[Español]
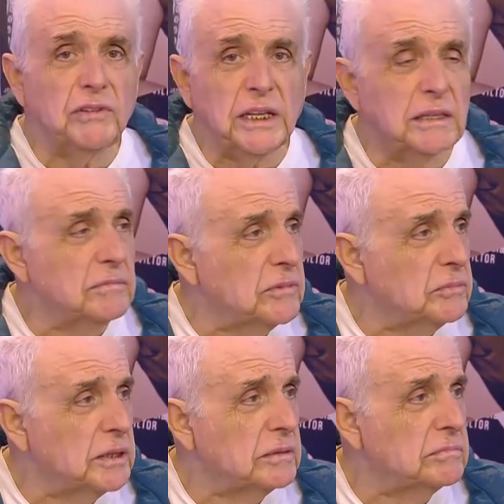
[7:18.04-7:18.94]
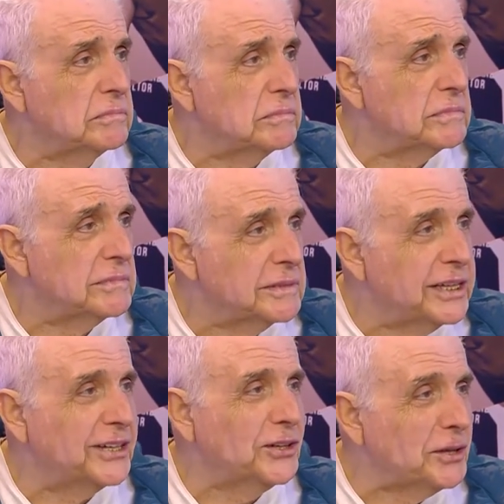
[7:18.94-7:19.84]
bien nomás.
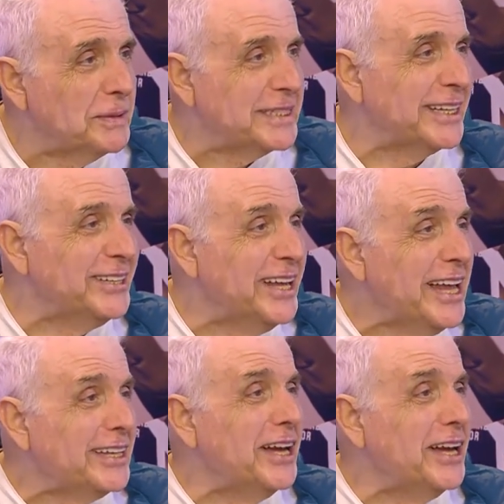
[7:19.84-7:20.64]
¿Sí? Eso te dijo el